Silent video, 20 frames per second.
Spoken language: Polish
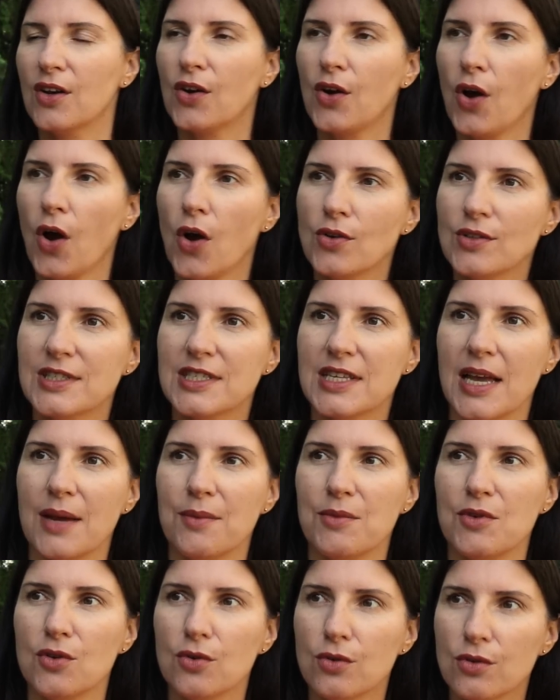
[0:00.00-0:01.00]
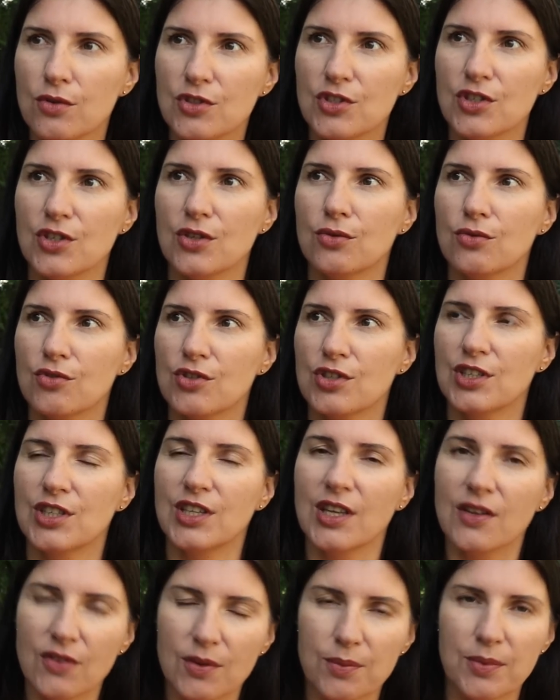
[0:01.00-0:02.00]
końcem ludzi, którzy
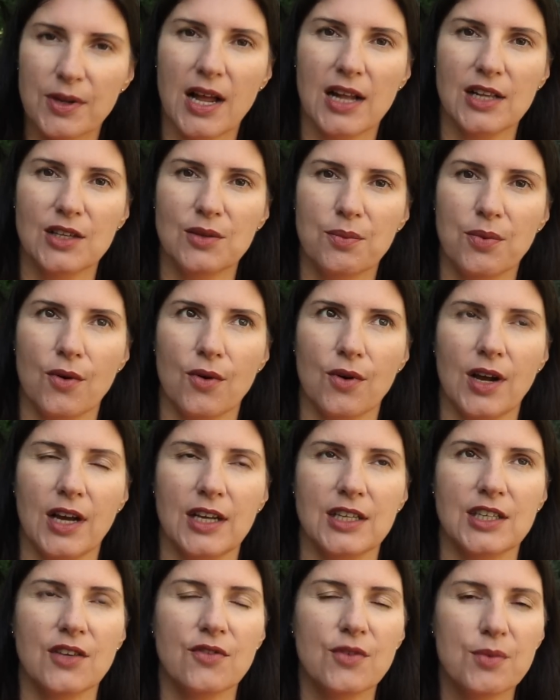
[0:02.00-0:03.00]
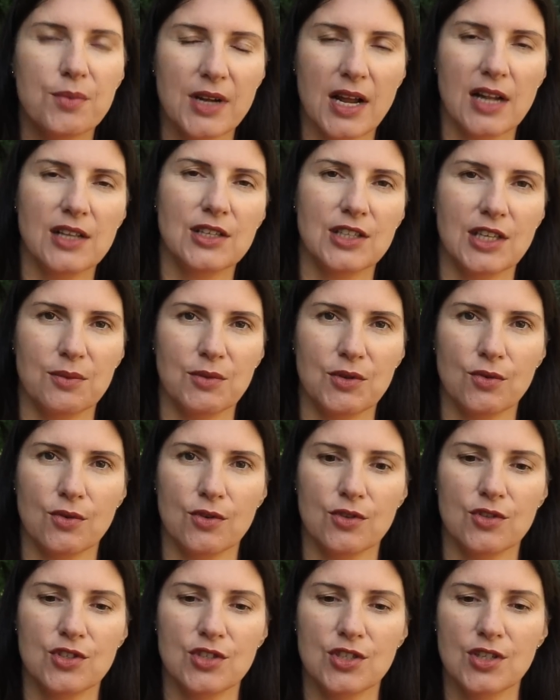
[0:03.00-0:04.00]
nie wybrali Boga i nie wybrali tej
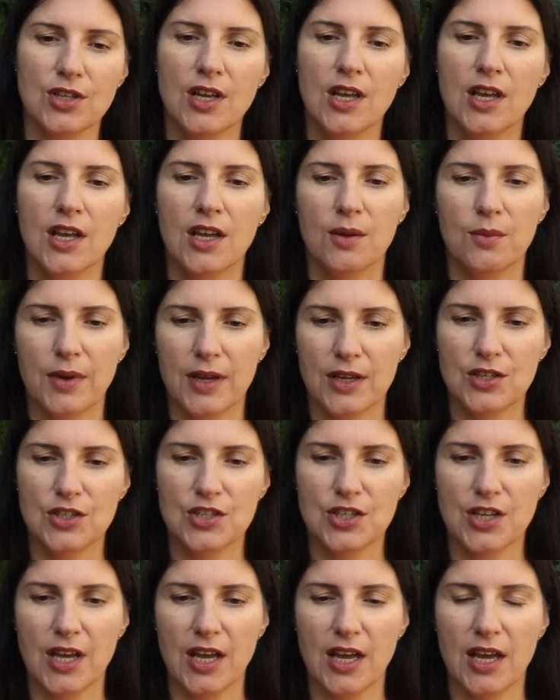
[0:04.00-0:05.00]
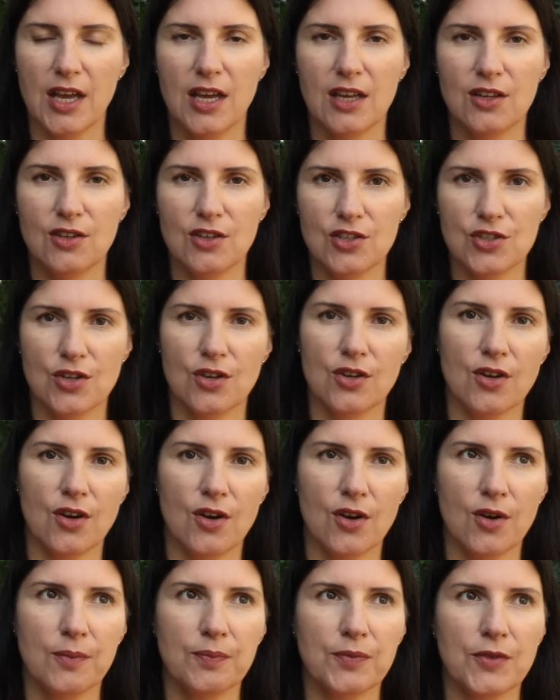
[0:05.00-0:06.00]
miłości, będzie
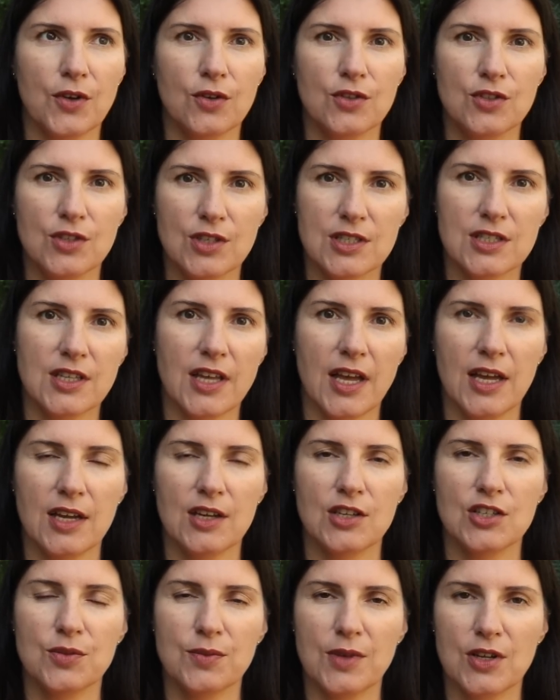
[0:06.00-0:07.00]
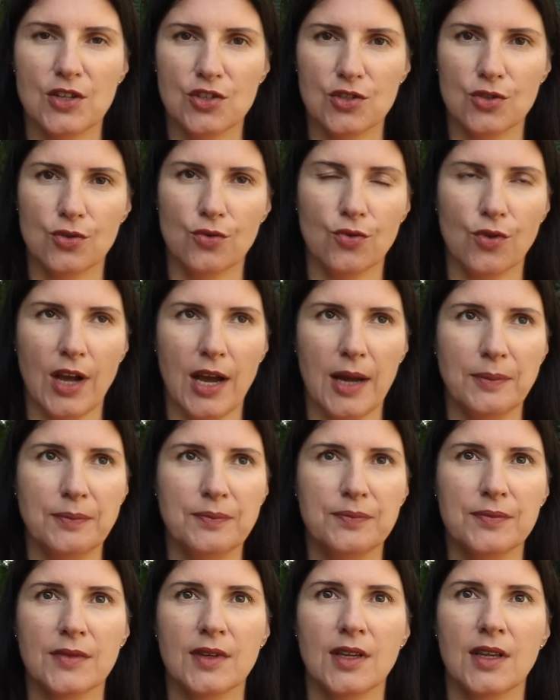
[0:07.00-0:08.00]
jezioro ogniste, śmierć druga.
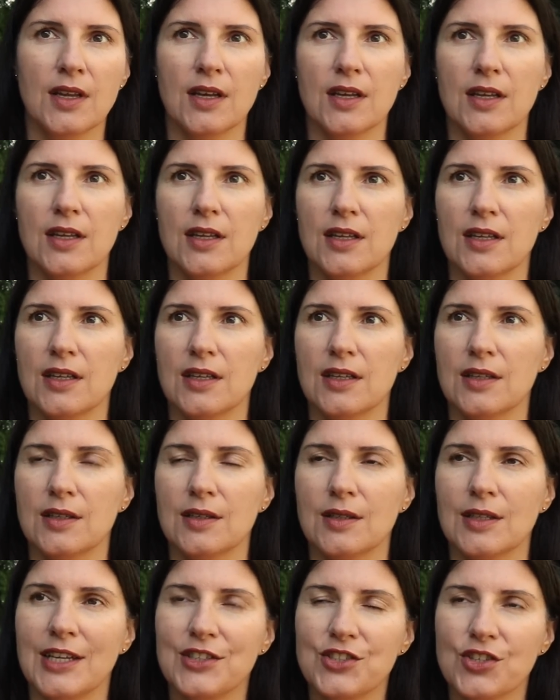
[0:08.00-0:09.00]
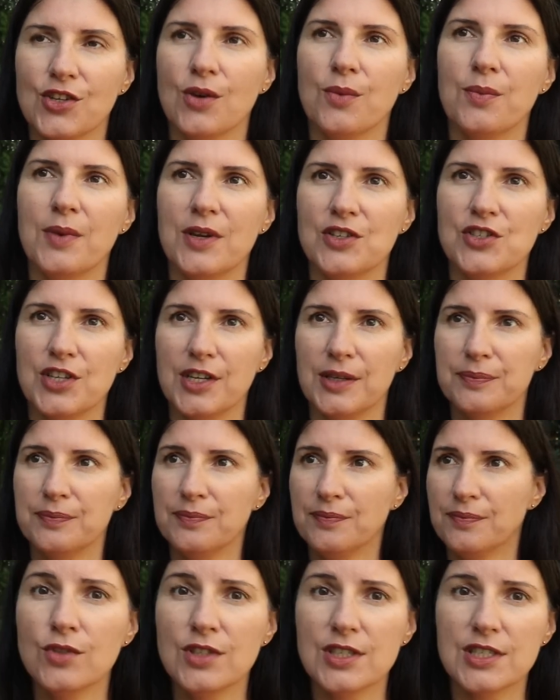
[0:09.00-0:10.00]
E, dlaczego będzie
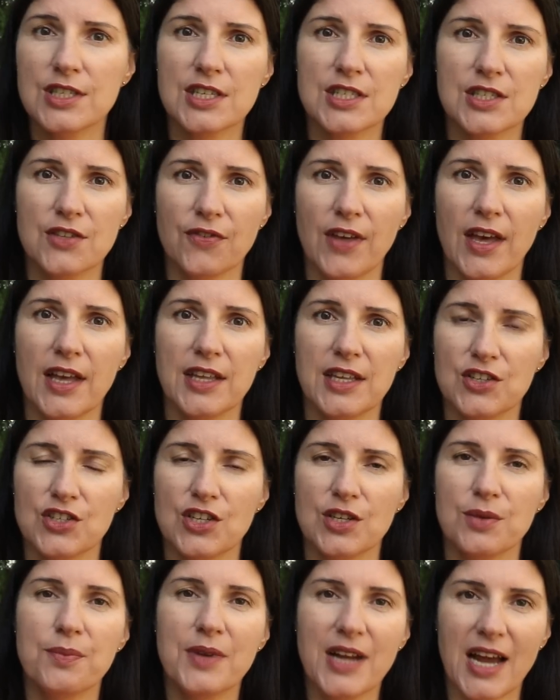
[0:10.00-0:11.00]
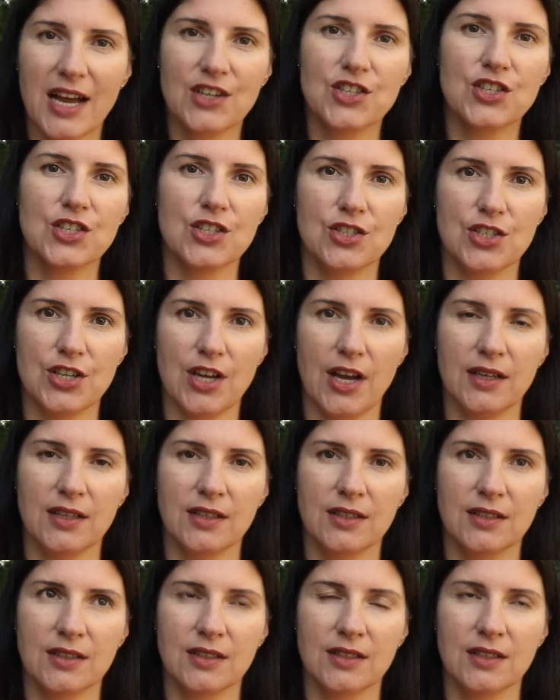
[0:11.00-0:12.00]
unicestwienie, czyli brak życia?
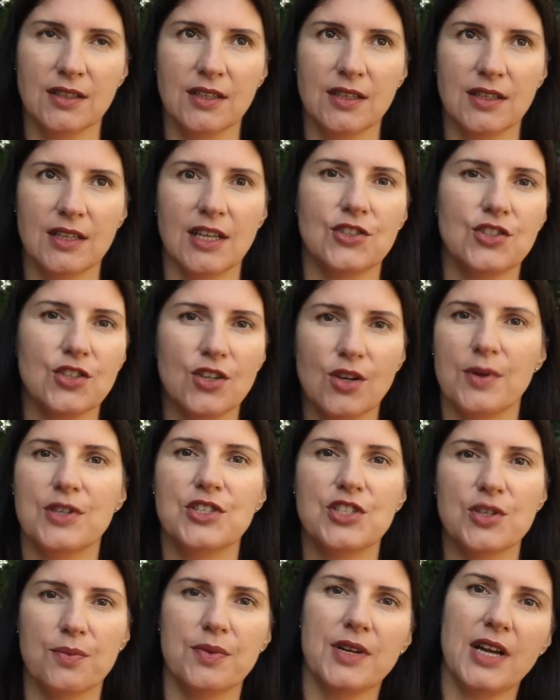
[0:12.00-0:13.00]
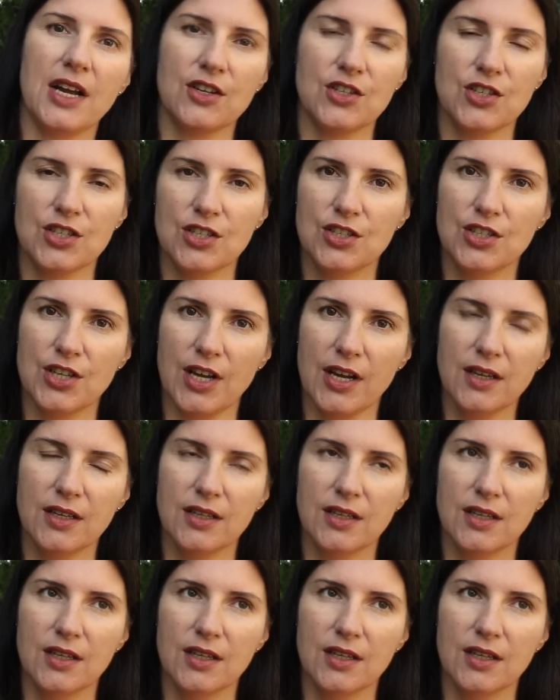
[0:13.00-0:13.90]
Dlaczego będzie brak życia?